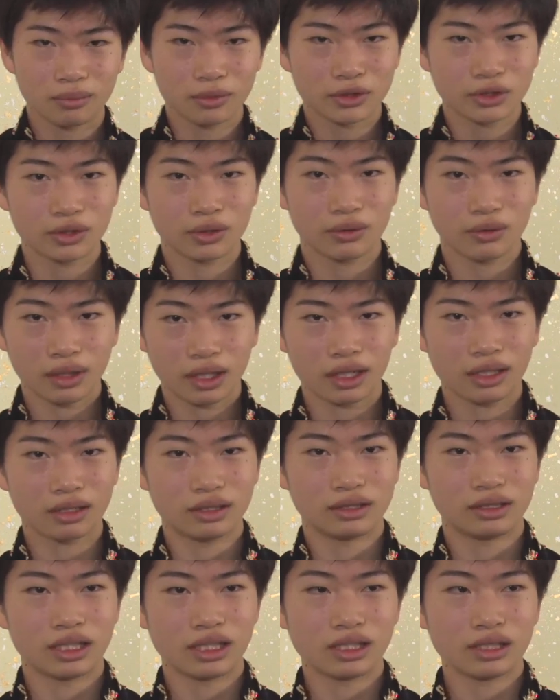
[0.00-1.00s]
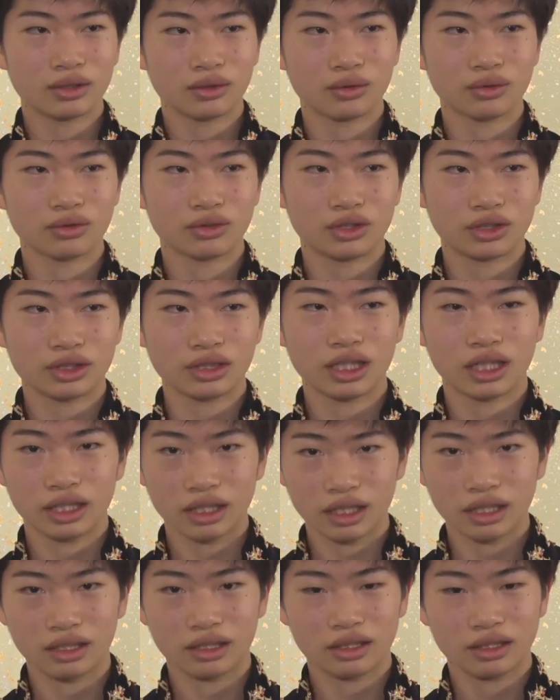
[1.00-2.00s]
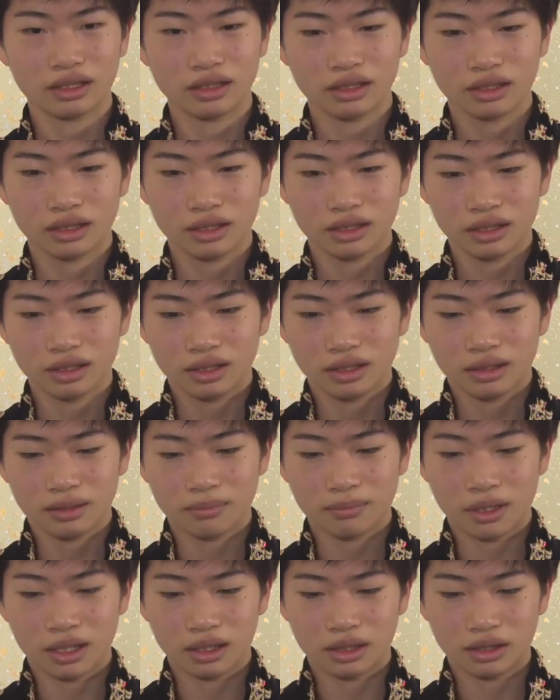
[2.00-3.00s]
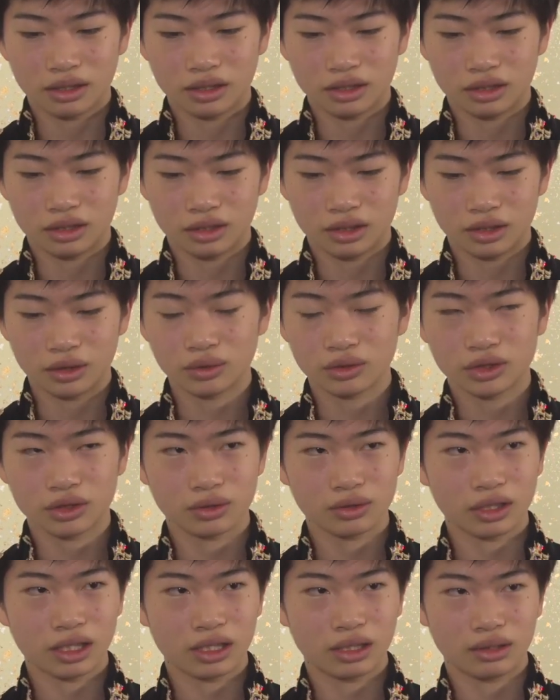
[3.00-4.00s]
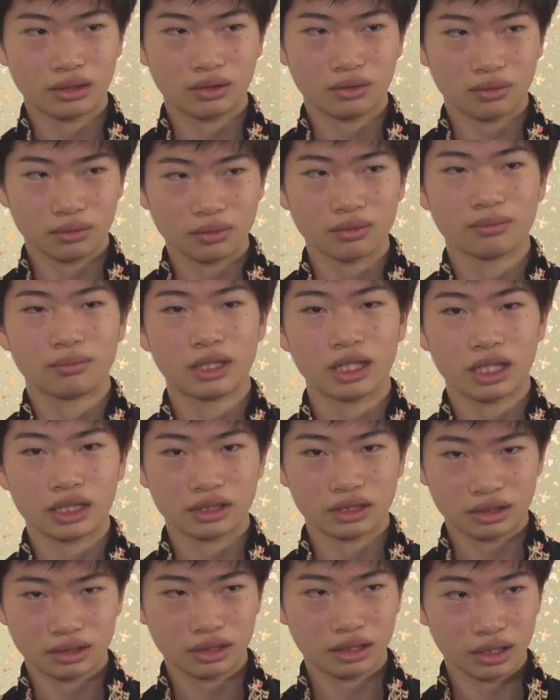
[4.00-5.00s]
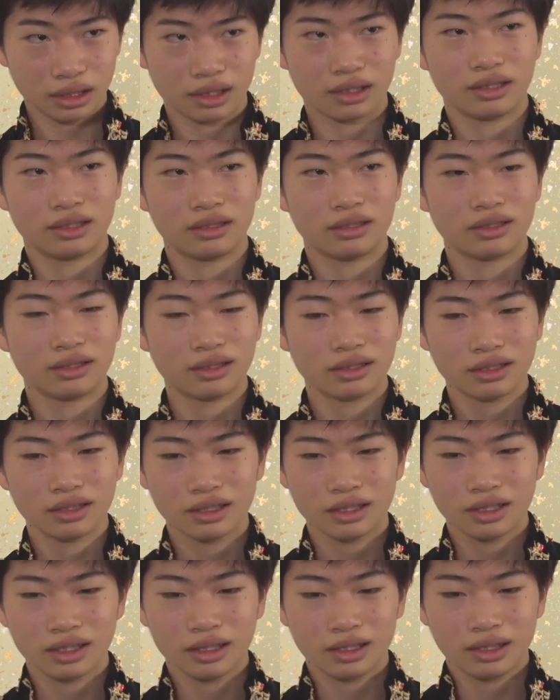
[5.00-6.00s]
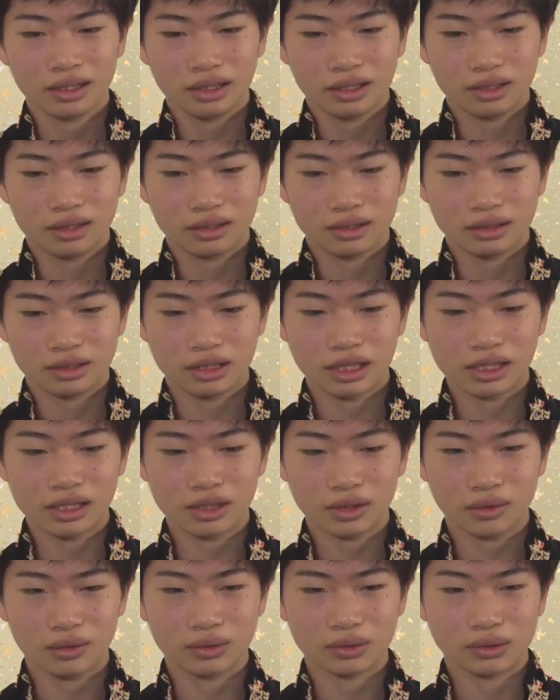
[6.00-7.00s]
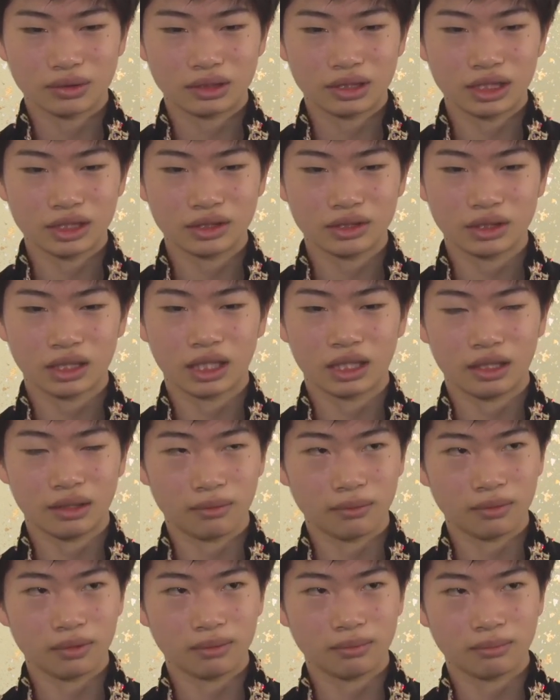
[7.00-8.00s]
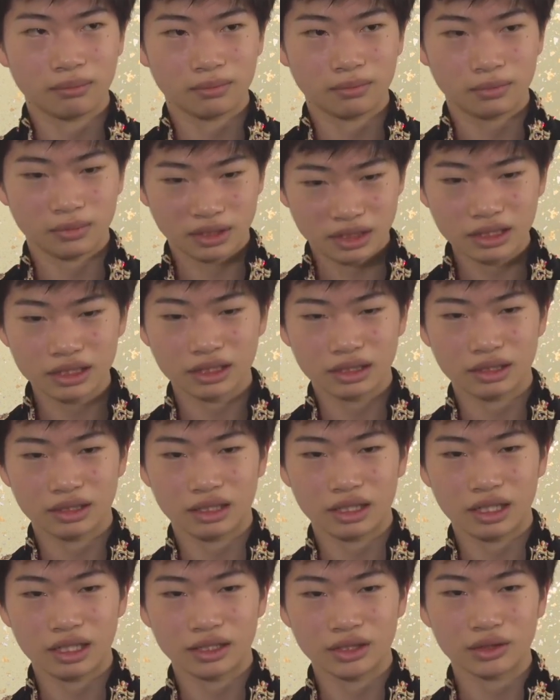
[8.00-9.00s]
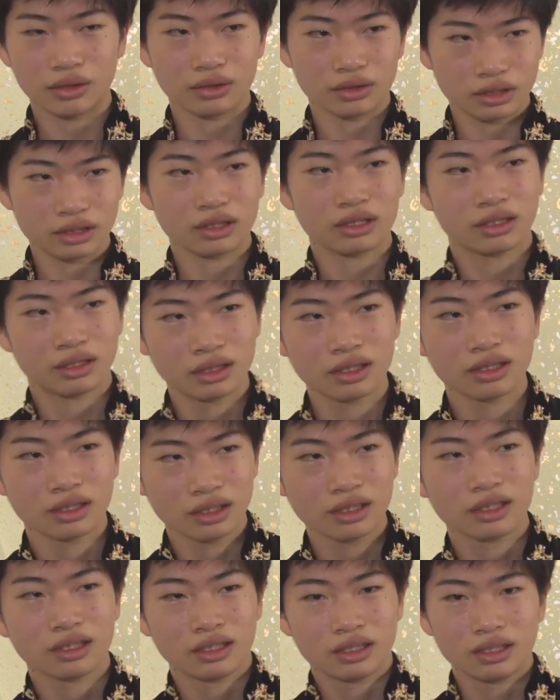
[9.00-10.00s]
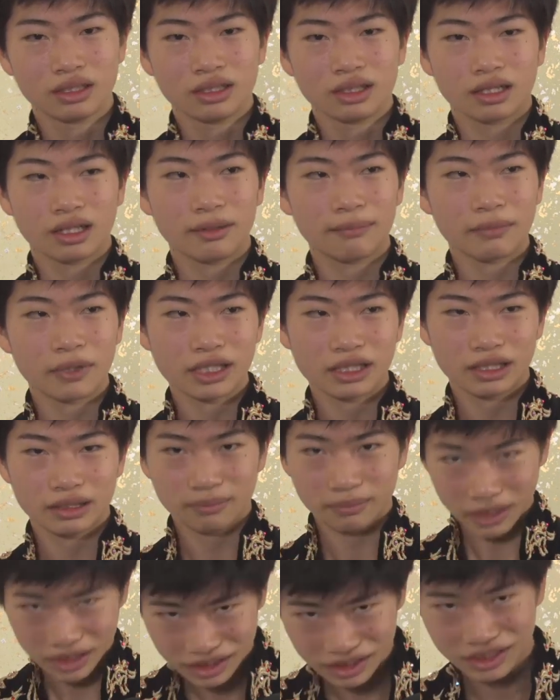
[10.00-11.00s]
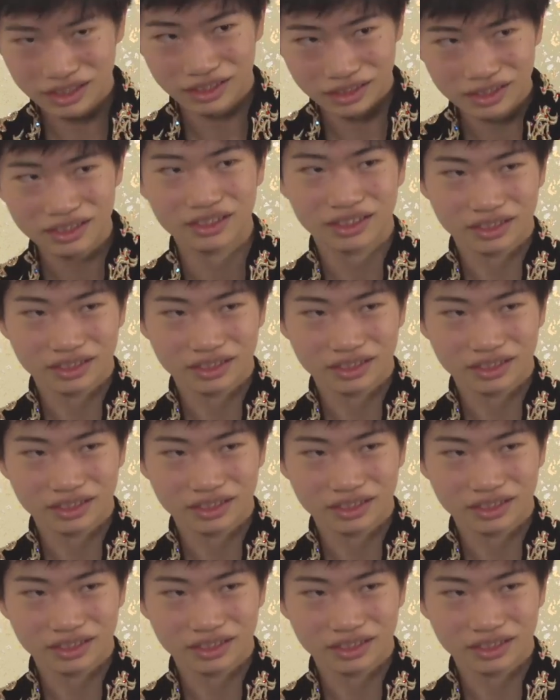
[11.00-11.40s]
目標は全日本ジュニアで、まあ、表彰台を目指して全日本選手権でに出れるように頑張ります